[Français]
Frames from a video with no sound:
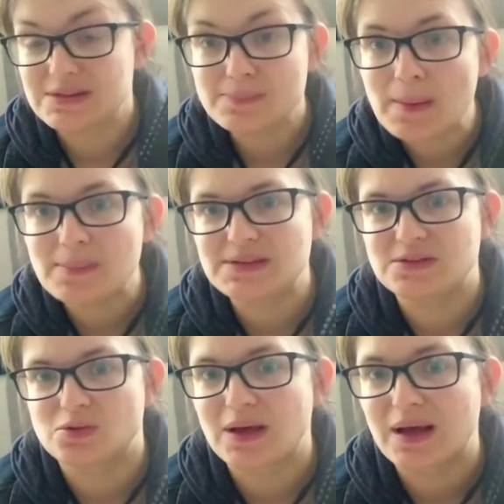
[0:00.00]
Même
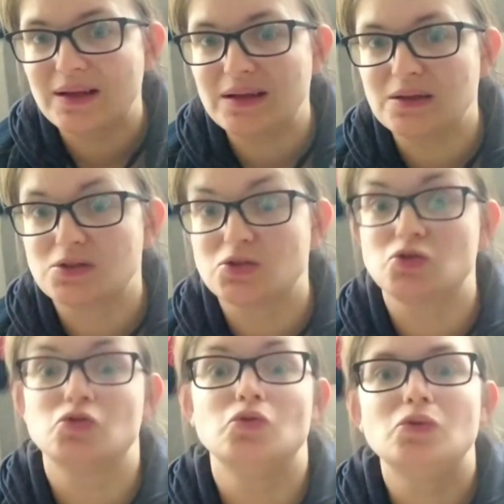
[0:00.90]
si ce carnet,
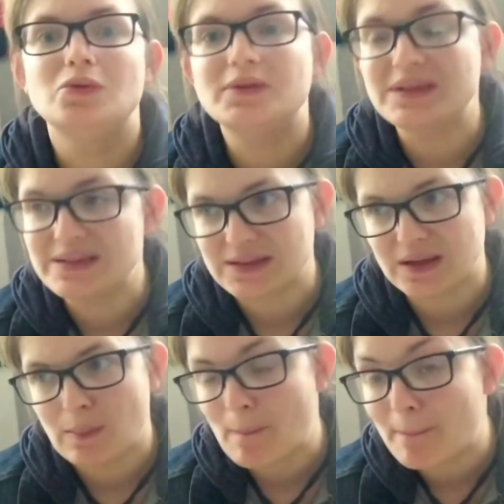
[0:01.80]
je ne
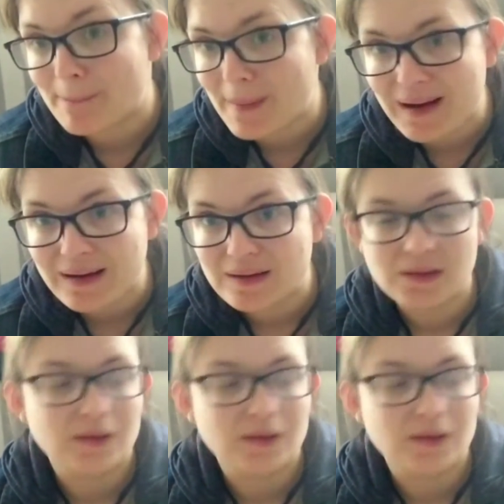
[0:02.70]
l'utiliserai pas